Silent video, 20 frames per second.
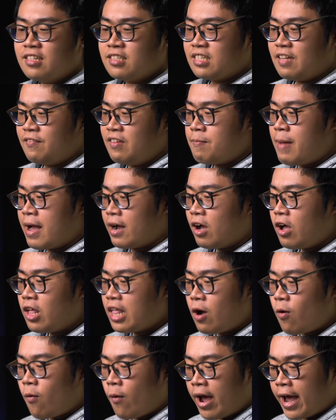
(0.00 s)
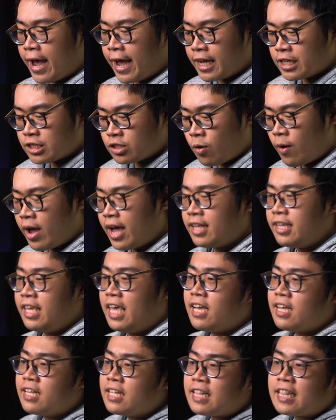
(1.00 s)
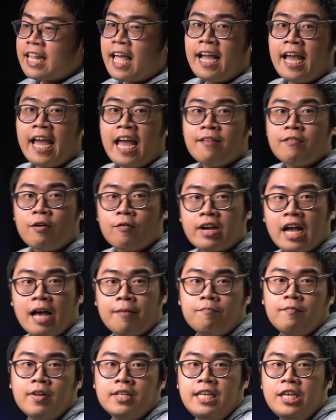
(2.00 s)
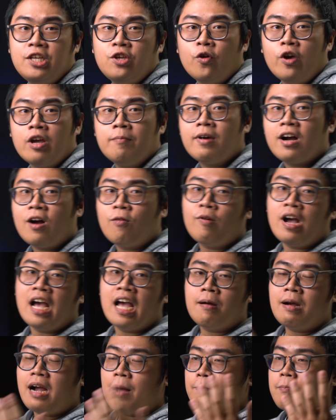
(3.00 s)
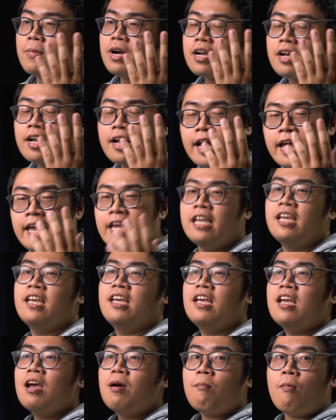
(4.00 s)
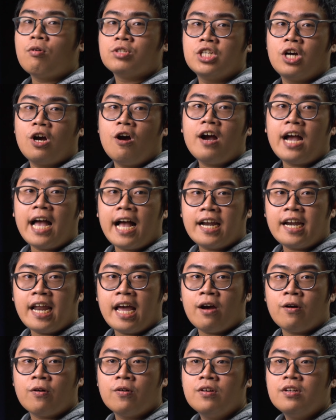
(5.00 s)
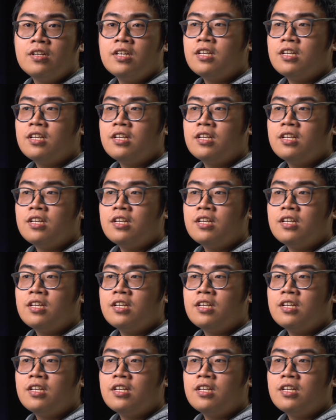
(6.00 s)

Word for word: Tại vì bạn có thể hoàn toàn nhét cái tai nghe vào cặp và di chuyển mà không hề gặp bất kỳ một sự khó khăn nào.